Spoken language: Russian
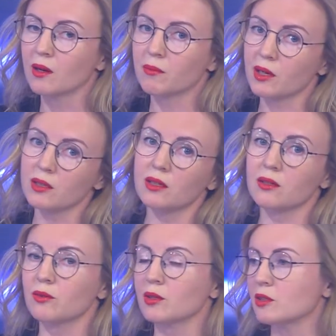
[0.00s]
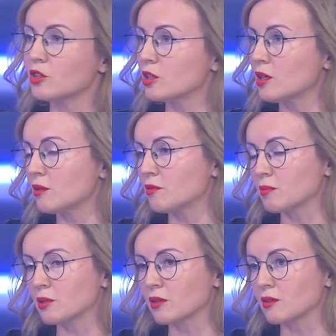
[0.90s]
Практика только начинает
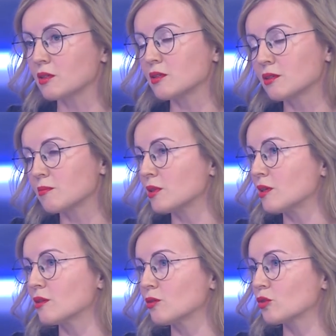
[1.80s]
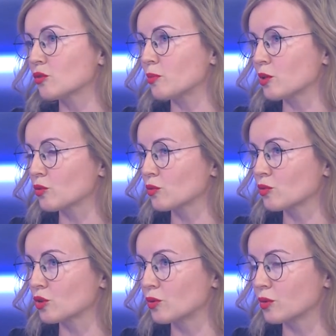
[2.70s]
формироваться, несмотря на то, что прошел
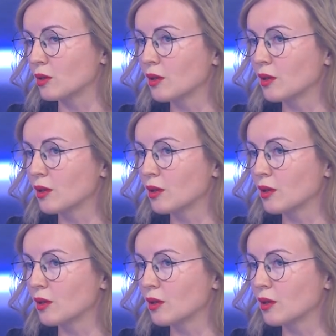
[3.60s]
уже год.